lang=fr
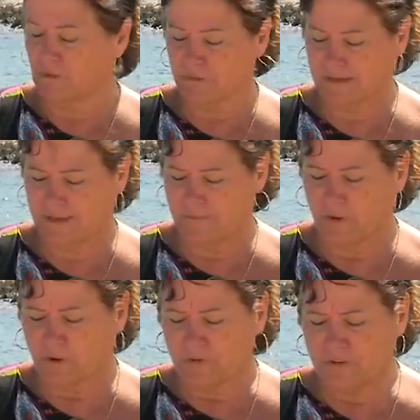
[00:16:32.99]
OK.
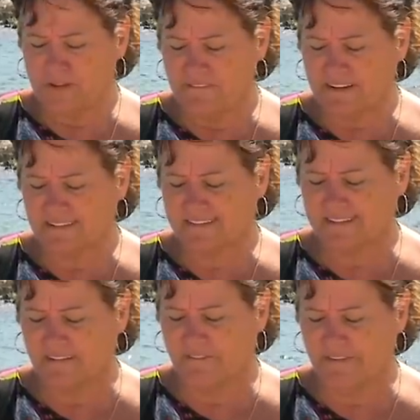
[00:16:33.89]
On continue avec
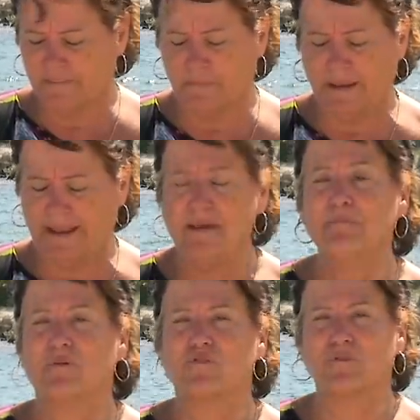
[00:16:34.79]
Sylvie Blais.
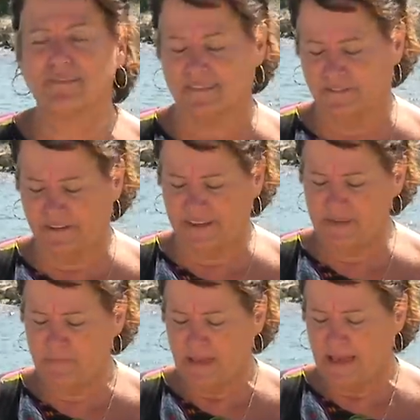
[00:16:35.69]
Bonjour
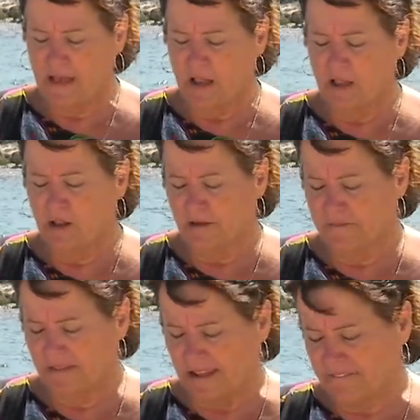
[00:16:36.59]
Sylvie. la
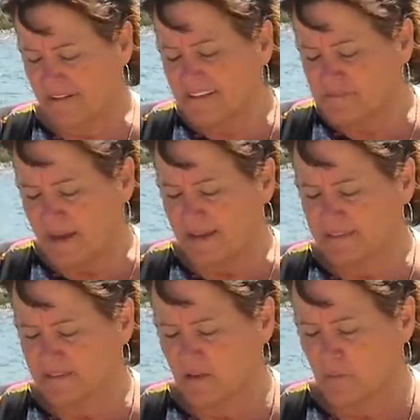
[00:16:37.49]
fast
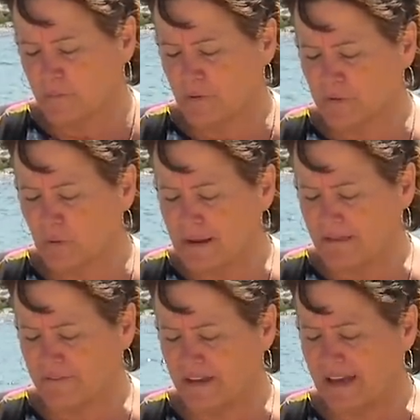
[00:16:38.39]
peut-on la
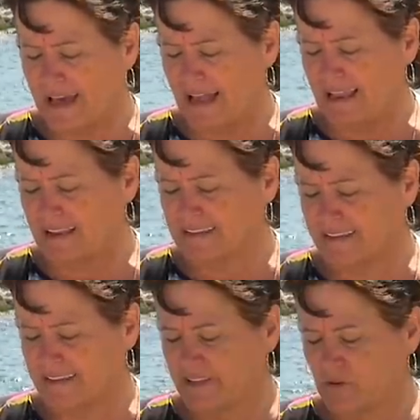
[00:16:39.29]
faire à
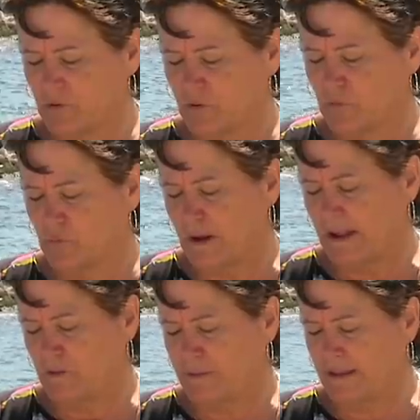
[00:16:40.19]
l'alkyde ou
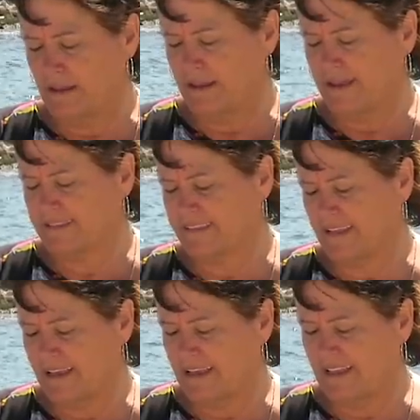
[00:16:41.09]
à l'huile
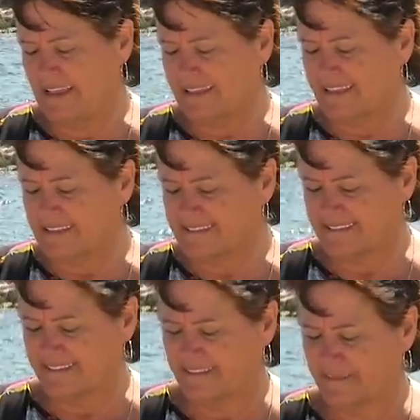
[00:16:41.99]
et, la
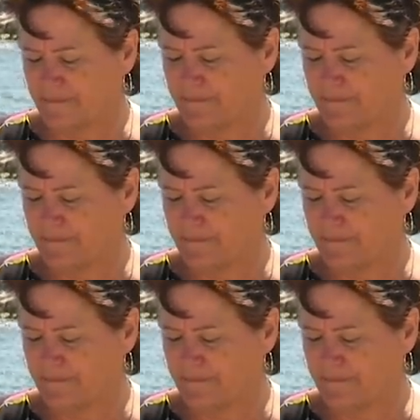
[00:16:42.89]
taltine?